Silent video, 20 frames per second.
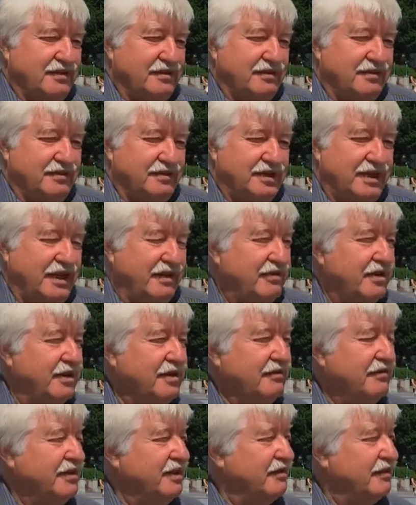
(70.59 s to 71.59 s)
в
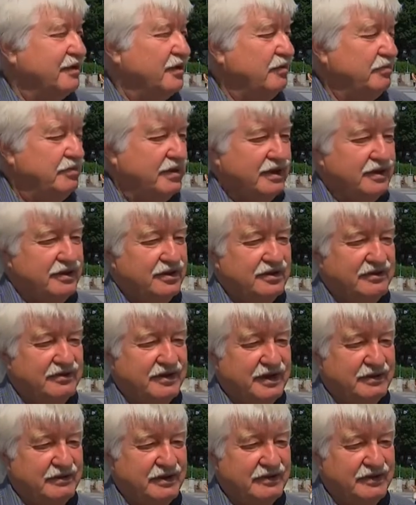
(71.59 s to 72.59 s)
Северном Европе одно
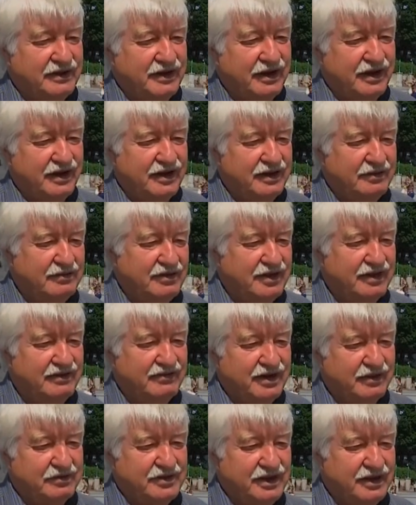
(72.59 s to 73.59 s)
время в Таллине было
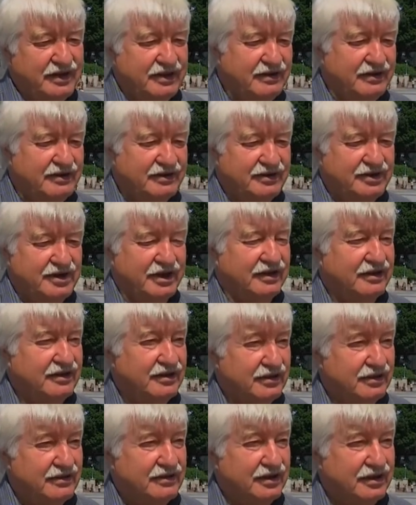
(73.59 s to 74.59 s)
вообще
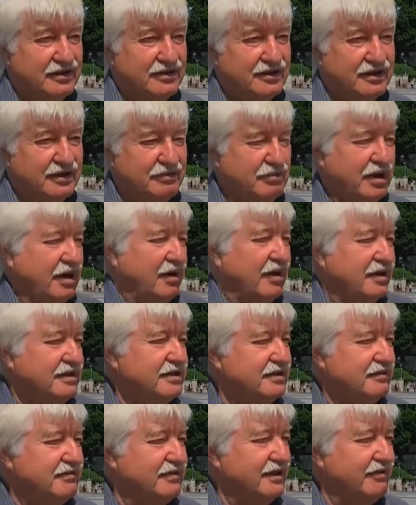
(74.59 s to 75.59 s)
центр, так сказать,
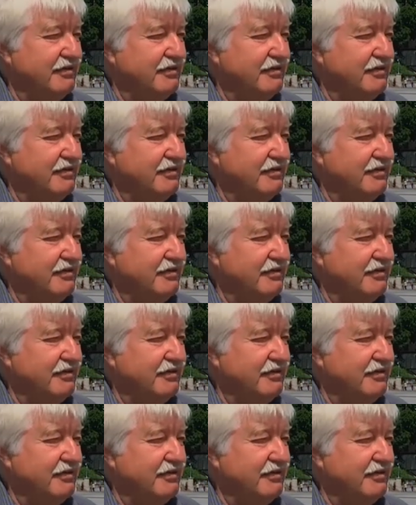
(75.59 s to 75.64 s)
богатства и